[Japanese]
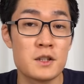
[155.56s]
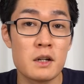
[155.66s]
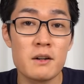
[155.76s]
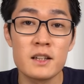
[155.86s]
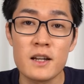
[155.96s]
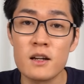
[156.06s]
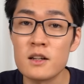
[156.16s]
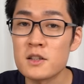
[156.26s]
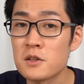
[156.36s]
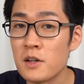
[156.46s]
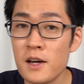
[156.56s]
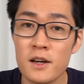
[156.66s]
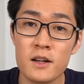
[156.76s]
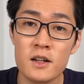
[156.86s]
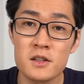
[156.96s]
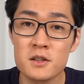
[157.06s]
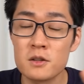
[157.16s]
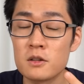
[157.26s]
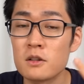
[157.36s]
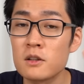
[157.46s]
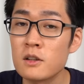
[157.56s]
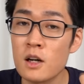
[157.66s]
それは電圧の平滑と